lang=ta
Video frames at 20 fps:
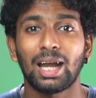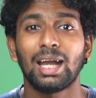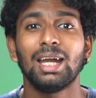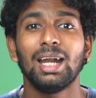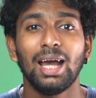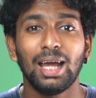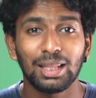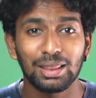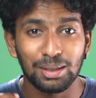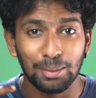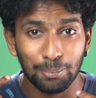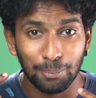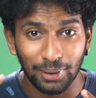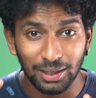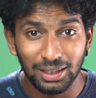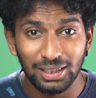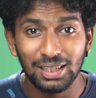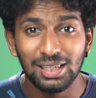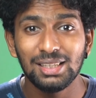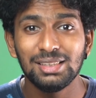ரெண்டாயிரத்தி
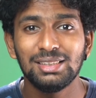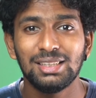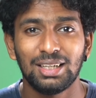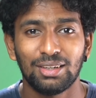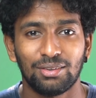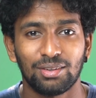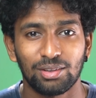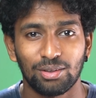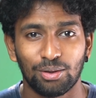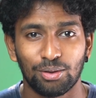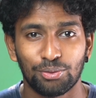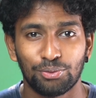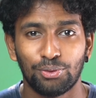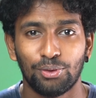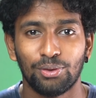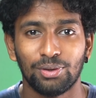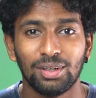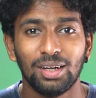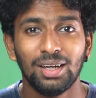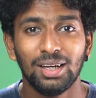பதினஞ்சில் வந்த ஒரு
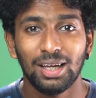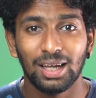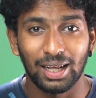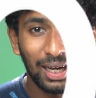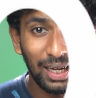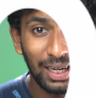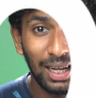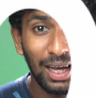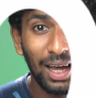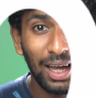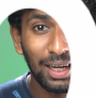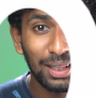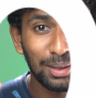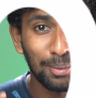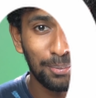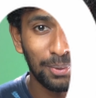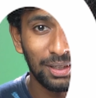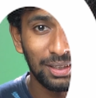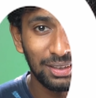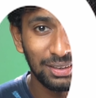ஃபோன் ரெண்டாயிரத்தி
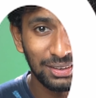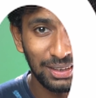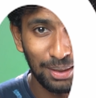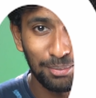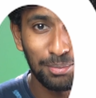பதினஞ்சு